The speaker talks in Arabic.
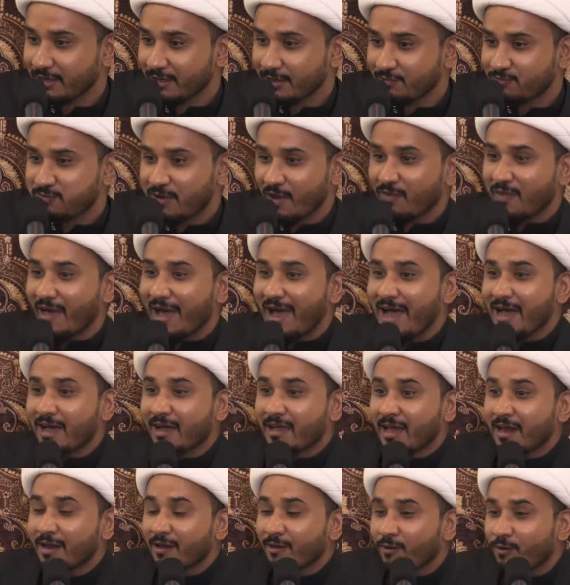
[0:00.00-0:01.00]

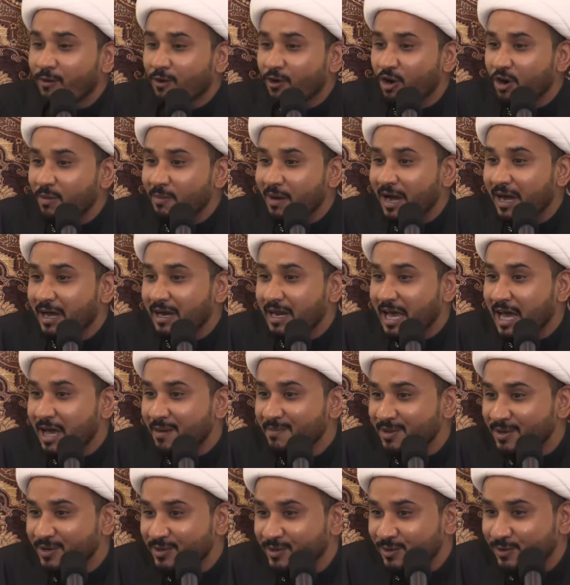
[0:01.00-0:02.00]
فضحك القوم على
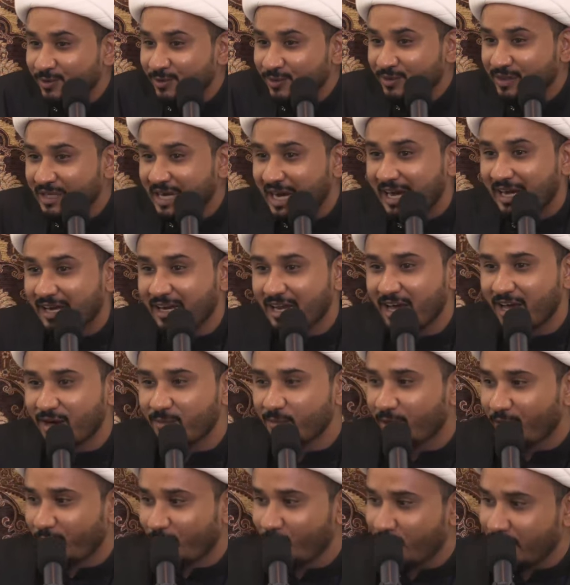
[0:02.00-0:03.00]
منه على
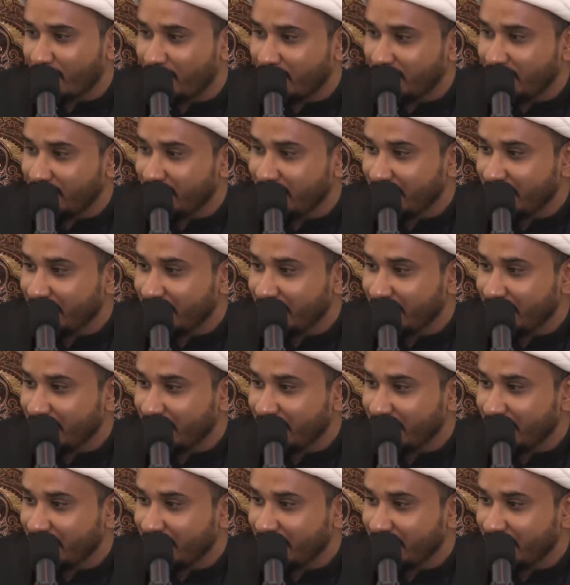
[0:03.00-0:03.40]
مروان